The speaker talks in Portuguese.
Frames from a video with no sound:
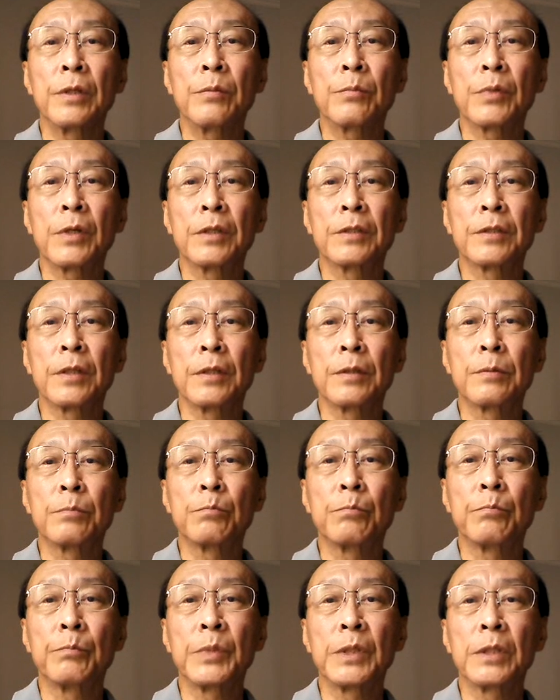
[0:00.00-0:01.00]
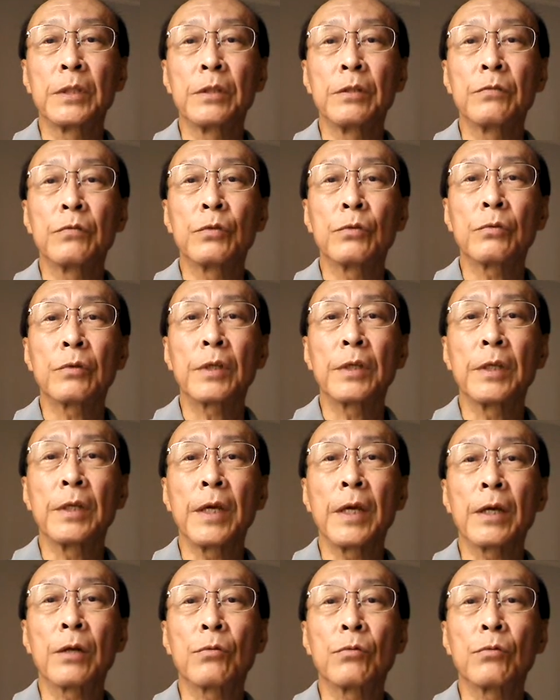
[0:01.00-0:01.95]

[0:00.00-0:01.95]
imperceptível que é